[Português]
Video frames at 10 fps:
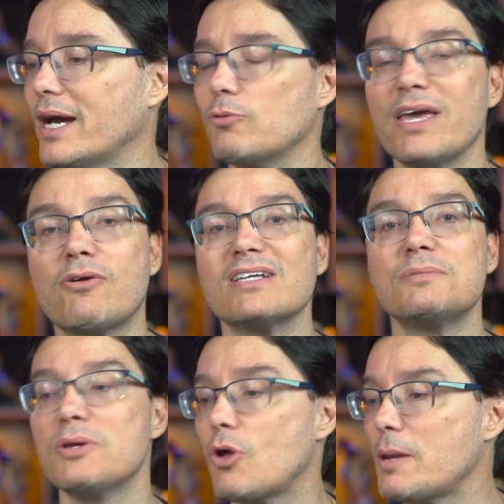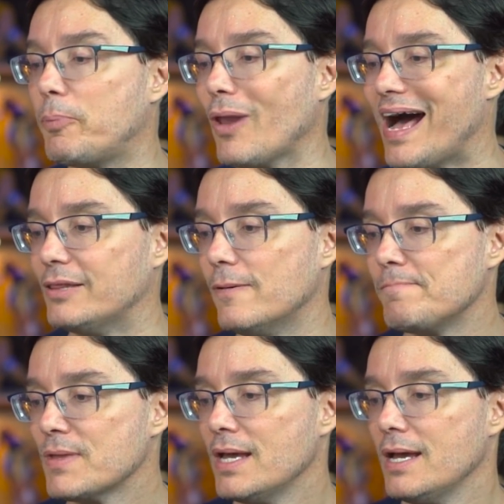cara? Por que, que o Casimiro olha pro lado?
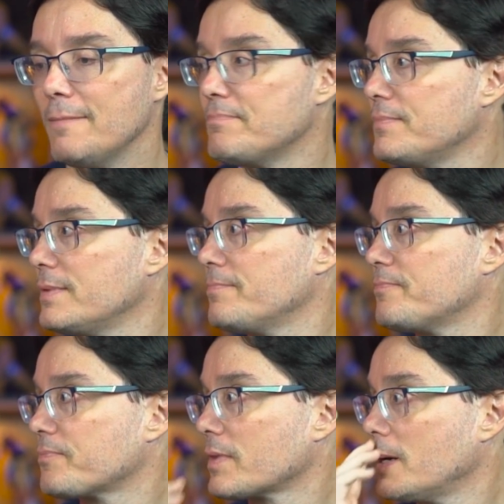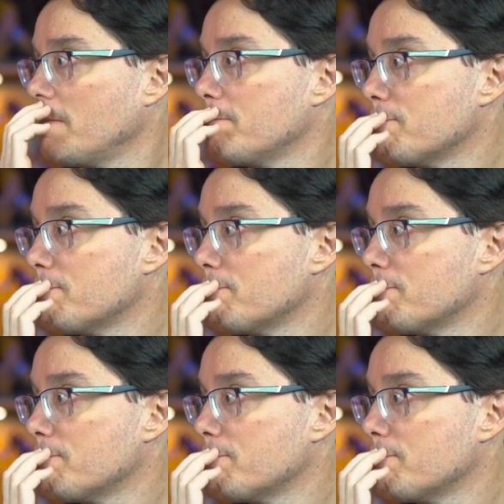Ah, são o pessoal no chat, o pessoal no